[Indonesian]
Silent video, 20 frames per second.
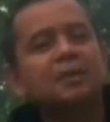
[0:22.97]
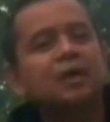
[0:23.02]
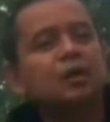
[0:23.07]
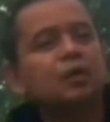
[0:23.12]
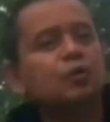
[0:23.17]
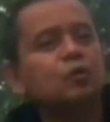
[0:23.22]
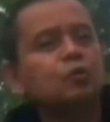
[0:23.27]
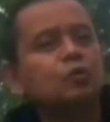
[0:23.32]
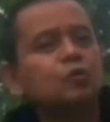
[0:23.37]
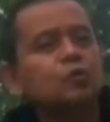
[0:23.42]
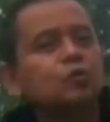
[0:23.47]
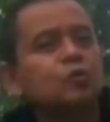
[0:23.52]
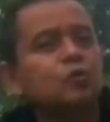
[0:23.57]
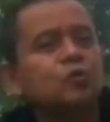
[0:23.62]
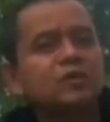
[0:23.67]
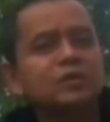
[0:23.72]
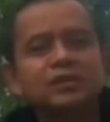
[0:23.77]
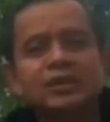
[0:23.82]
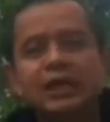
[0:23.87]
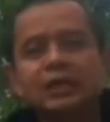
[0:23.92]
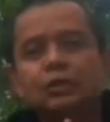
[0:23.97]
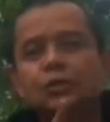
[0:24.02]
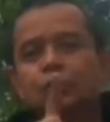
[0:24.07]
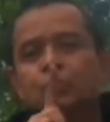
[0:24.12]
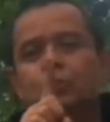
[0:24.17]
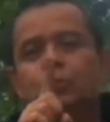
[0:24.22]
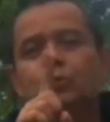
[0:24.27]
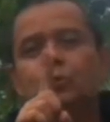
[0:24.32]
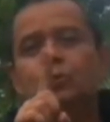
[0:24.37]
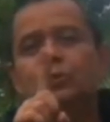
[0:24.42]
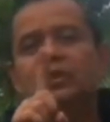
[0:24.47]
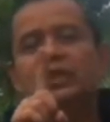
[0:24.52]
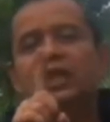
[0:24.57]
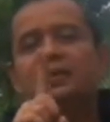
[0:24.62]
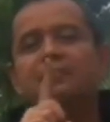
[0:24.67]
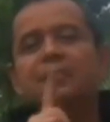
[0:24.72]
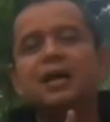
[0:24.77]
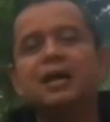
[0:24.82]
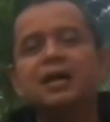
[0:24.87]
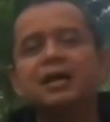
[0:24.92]
mengusung satu
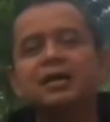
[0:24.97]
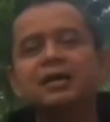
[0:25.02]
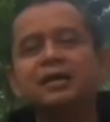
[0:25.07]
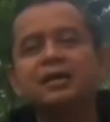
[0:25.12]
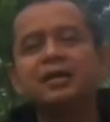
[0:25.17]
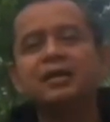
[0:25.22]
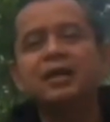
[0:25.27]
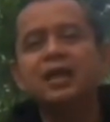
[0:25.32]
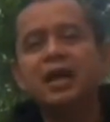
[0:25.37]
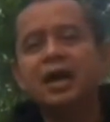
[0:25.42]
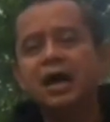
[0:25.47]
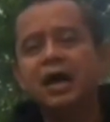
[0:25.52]
tema lagi